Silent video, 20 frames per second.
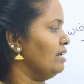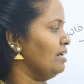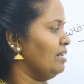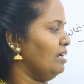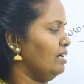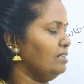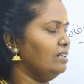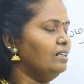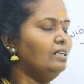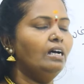
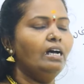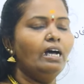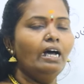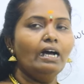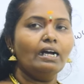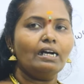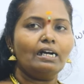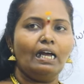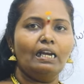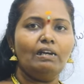இருக்கிறாரு
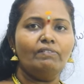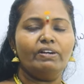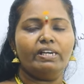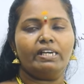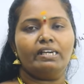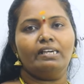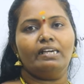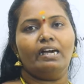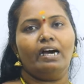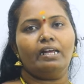
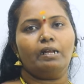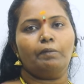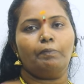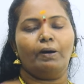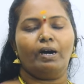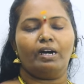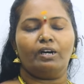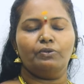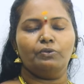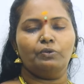கல்விக்கு யாரை
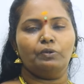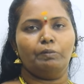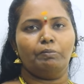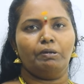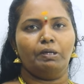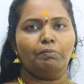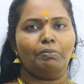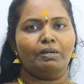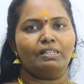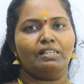பார்க்கணும்
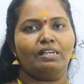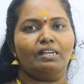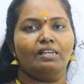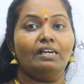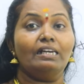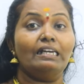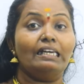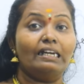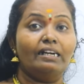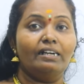அப்படின்னு
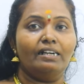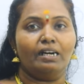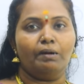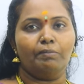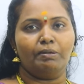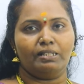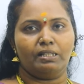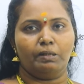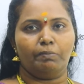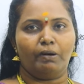பார்த்தீங்கன்னா
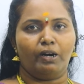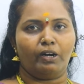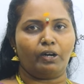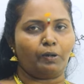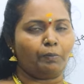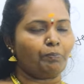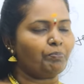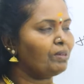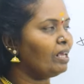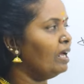இரண்டாம் இடத்தை
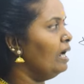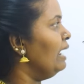பார்க்கணும்